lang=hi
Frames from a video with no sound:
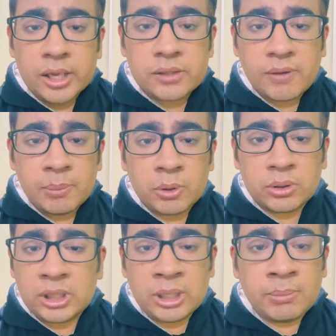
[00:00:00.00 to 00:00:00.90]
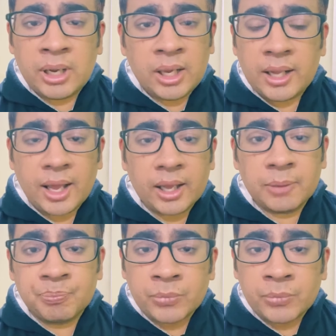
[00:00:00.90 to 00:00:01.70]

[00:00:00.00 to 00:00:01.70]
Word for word: इस फिल्म को तीन महीने ही रह गए